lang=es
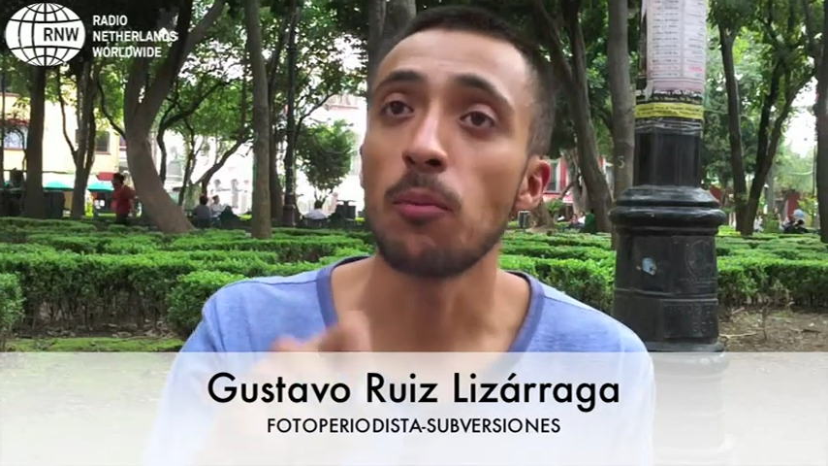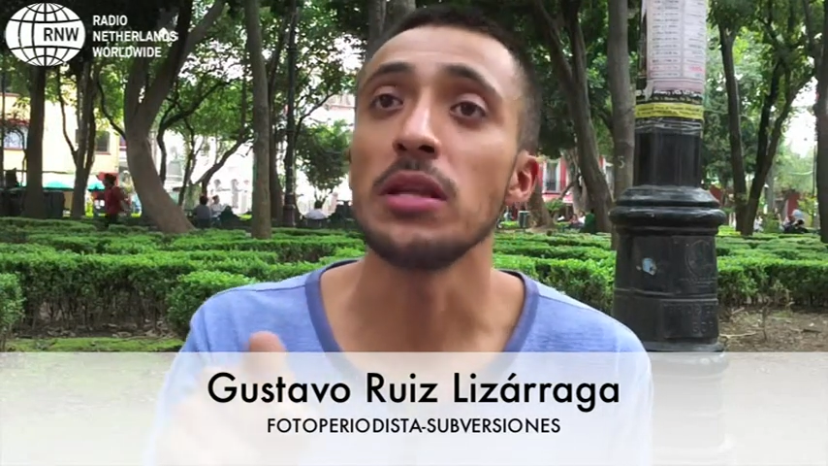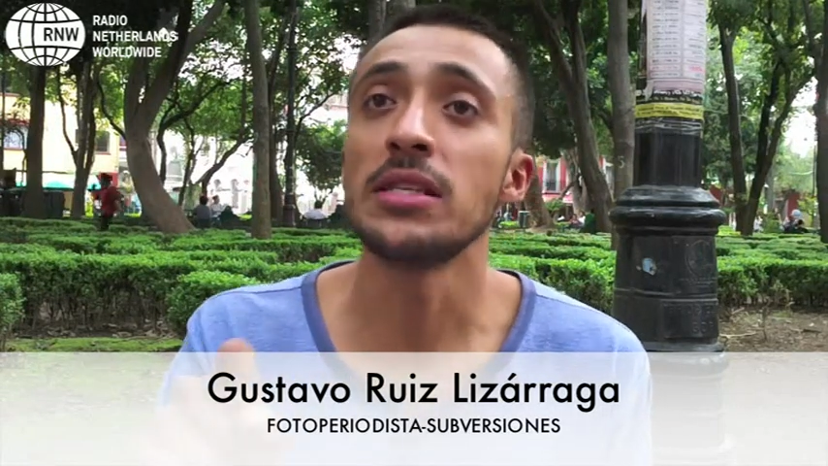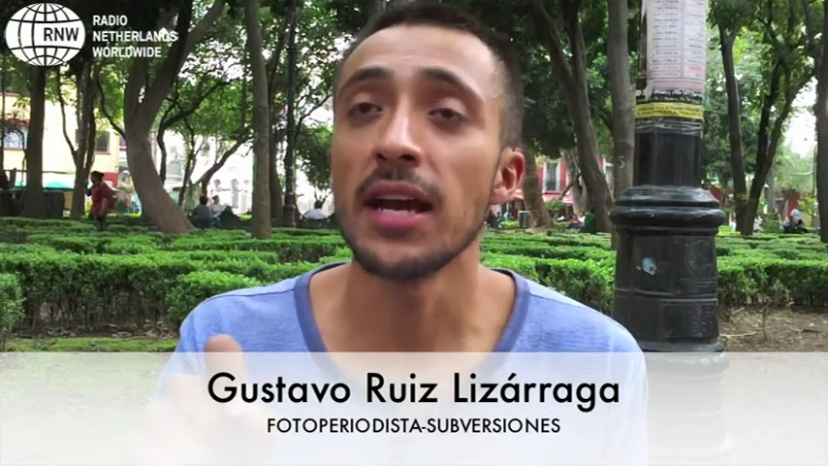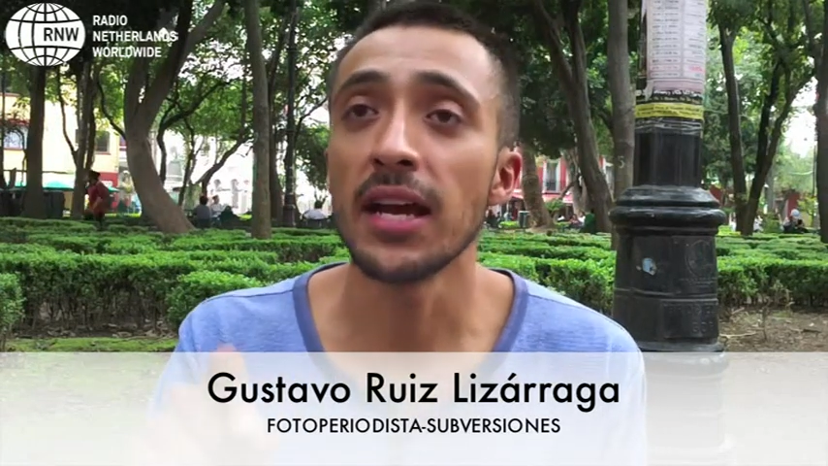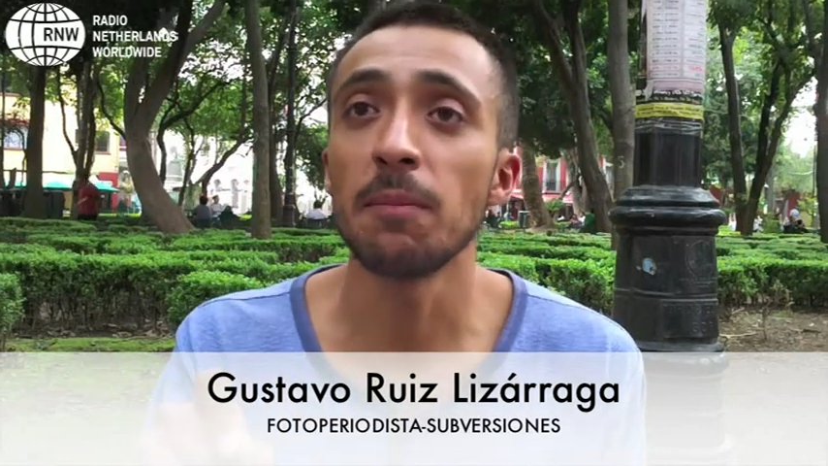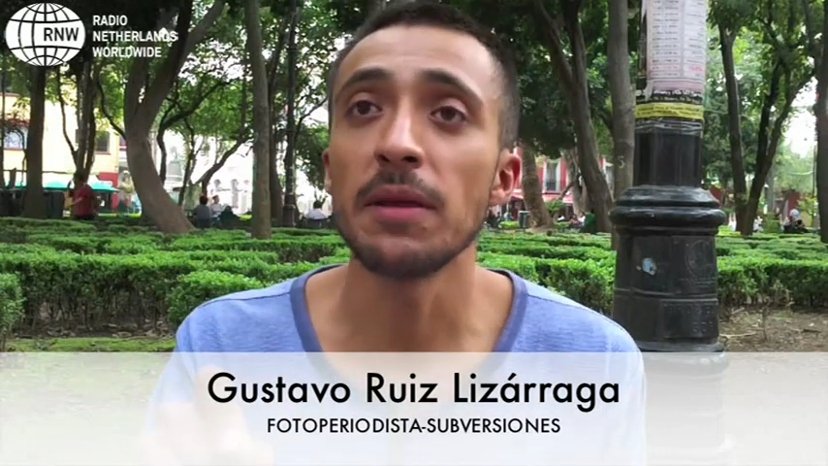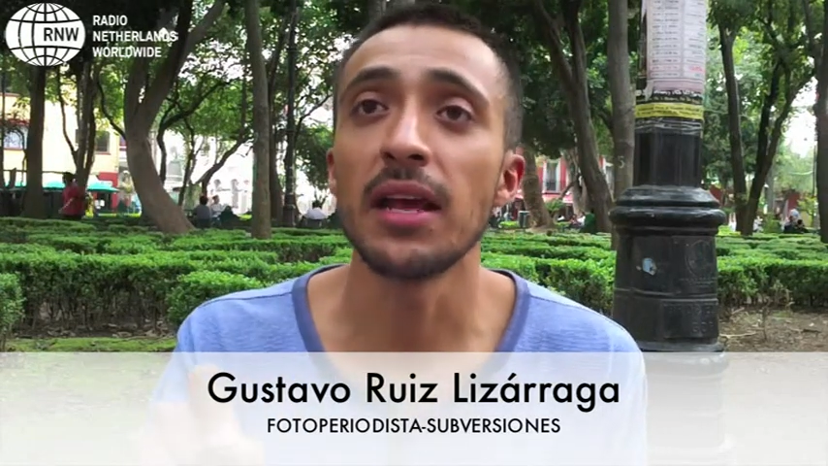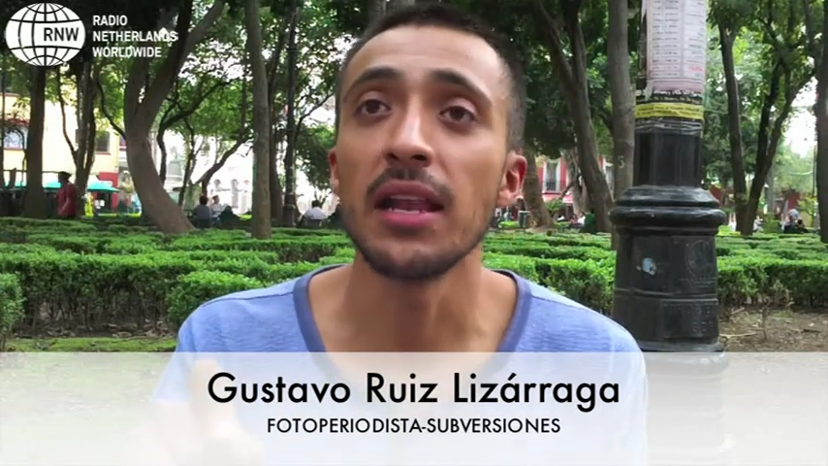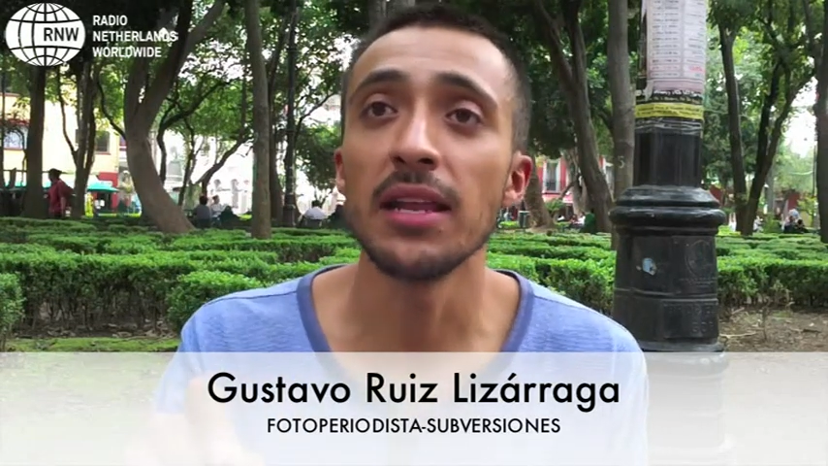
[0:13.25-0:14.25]
policía
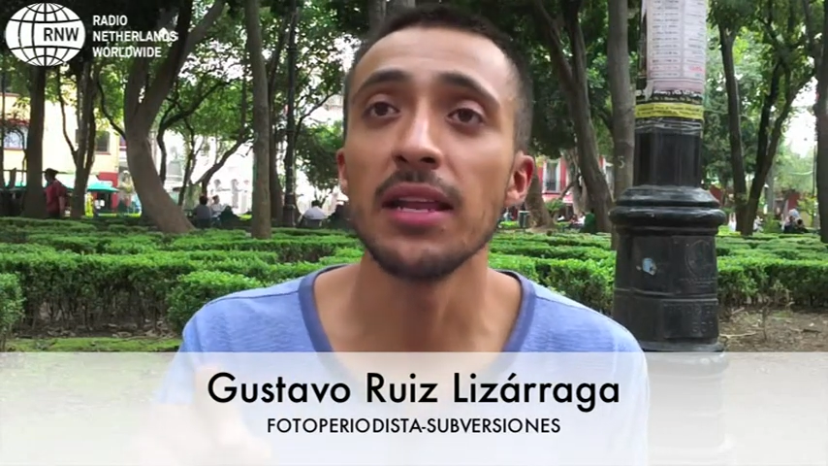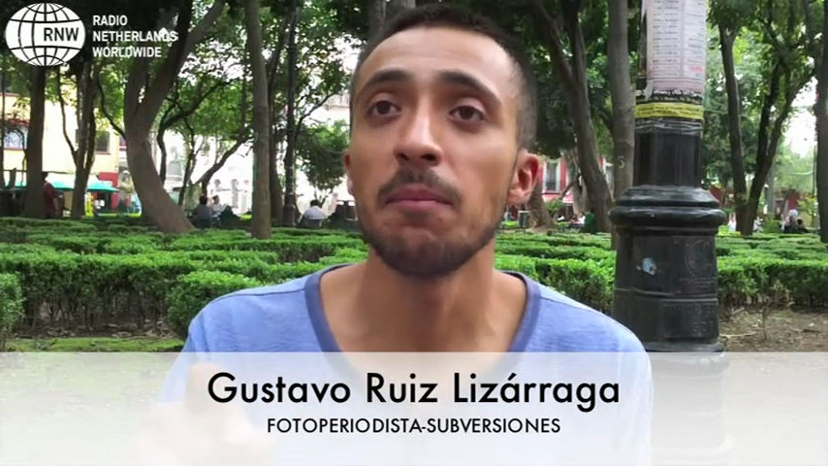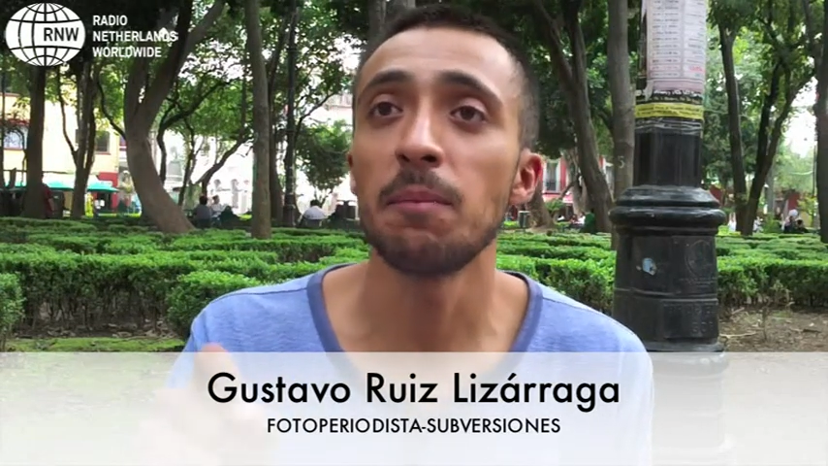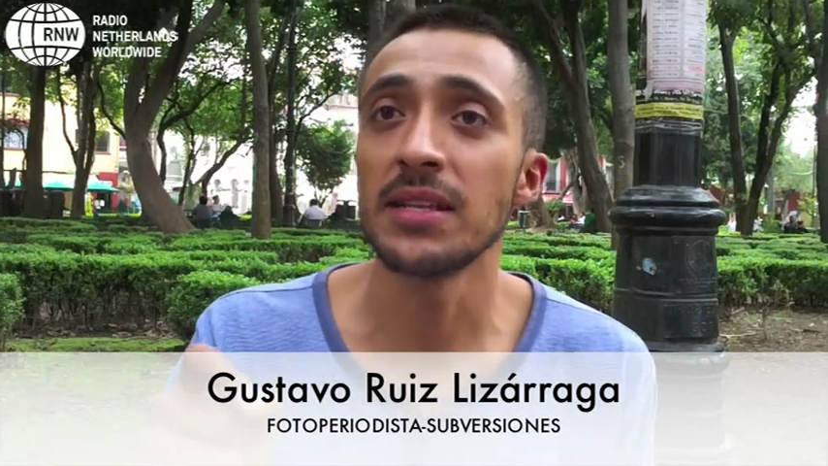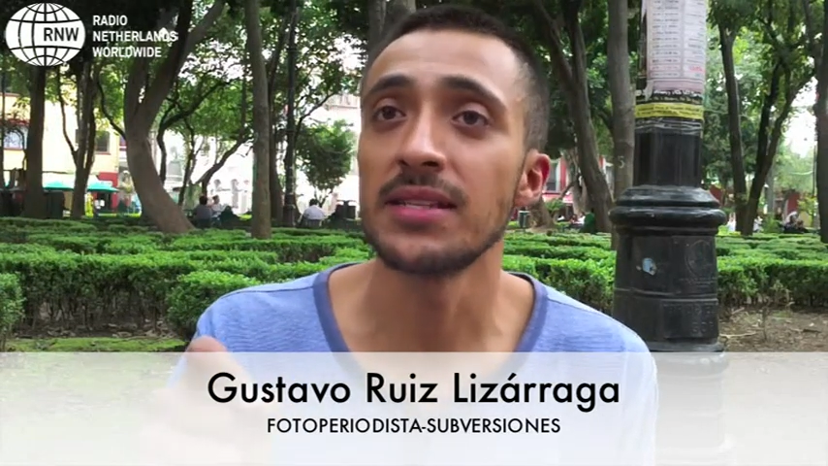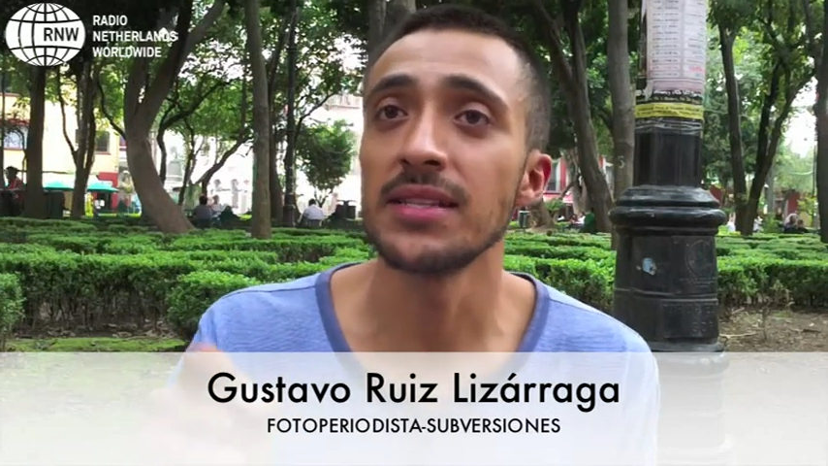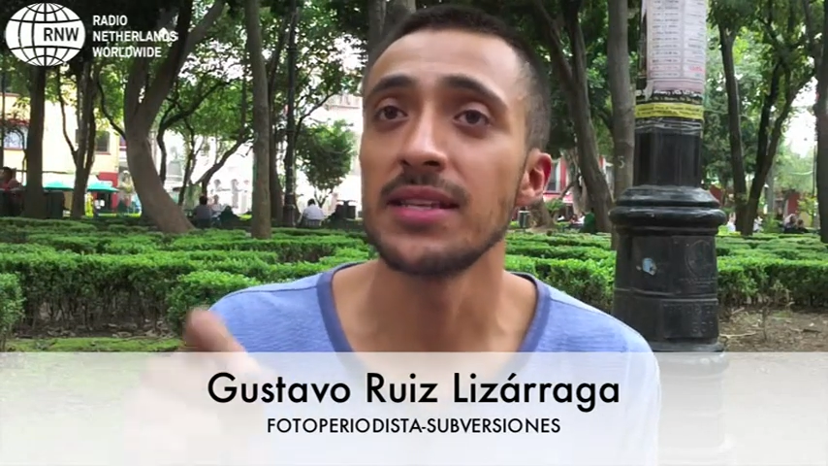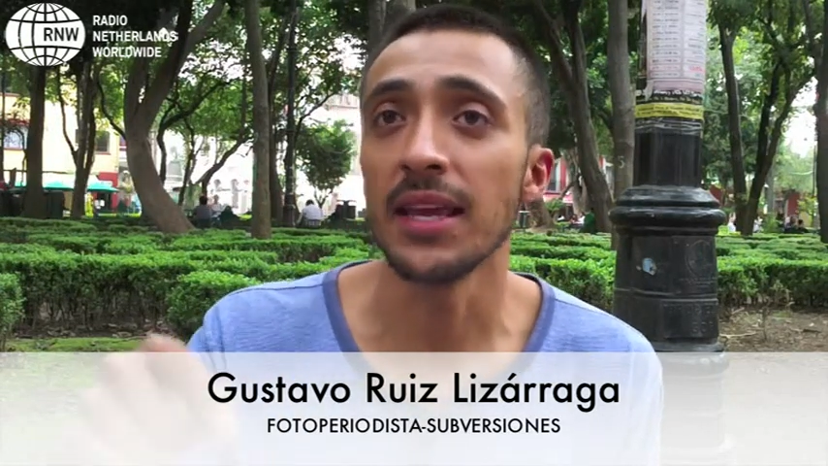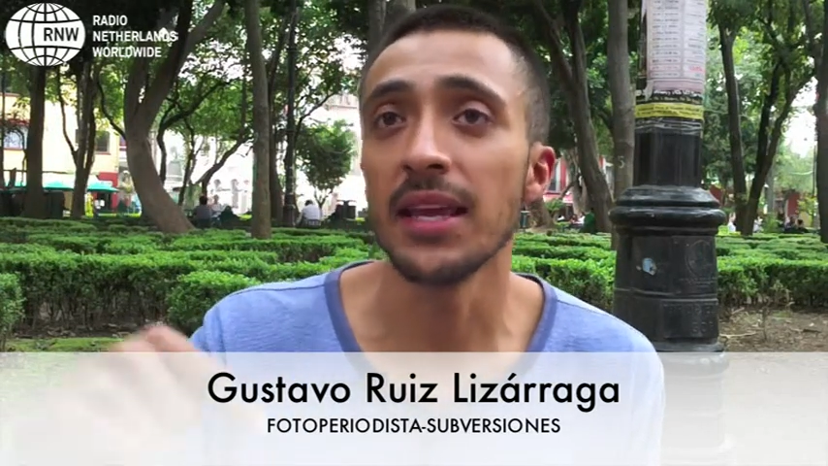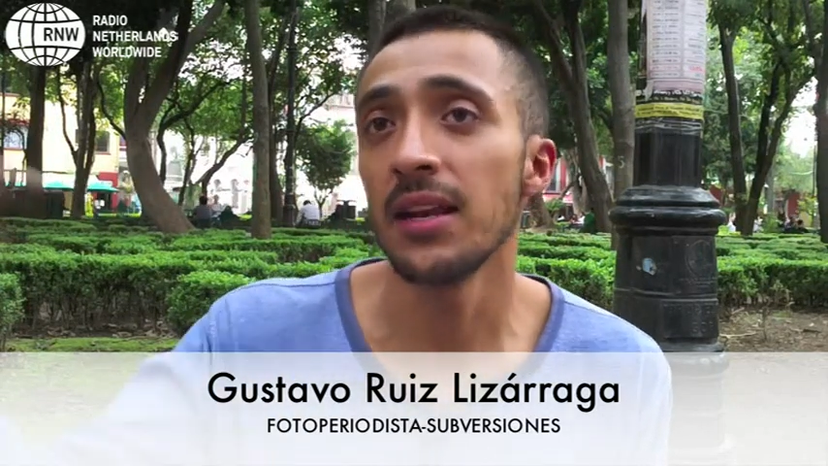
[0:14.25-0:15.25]
capitalina piensan
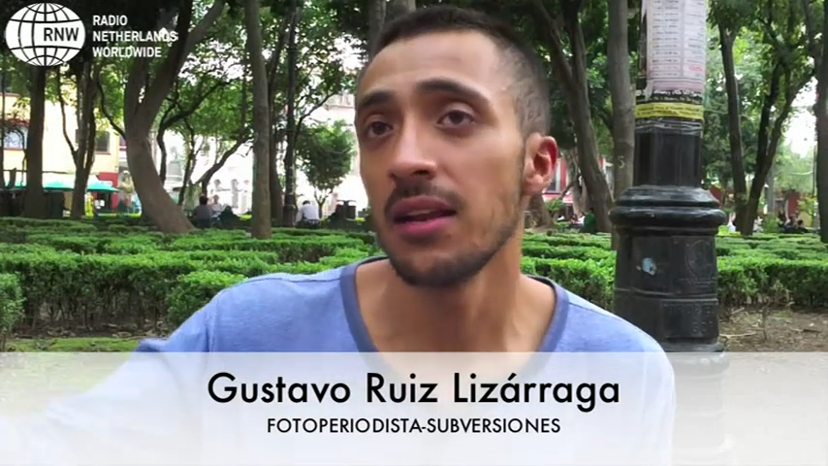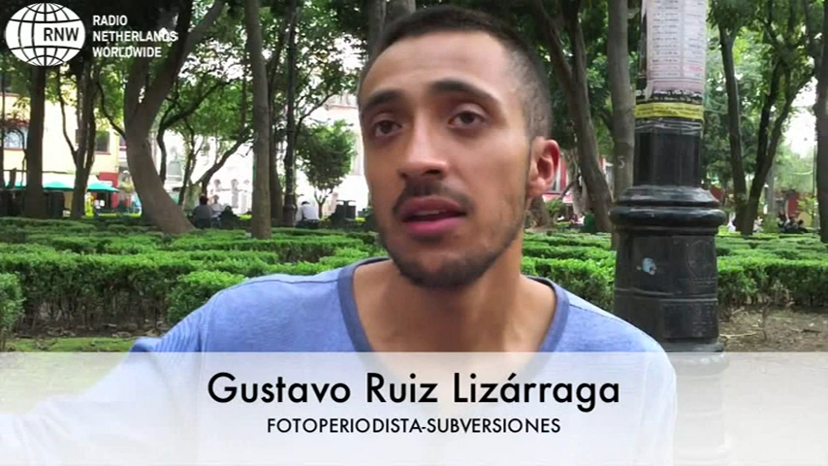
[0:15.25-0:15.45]
seguir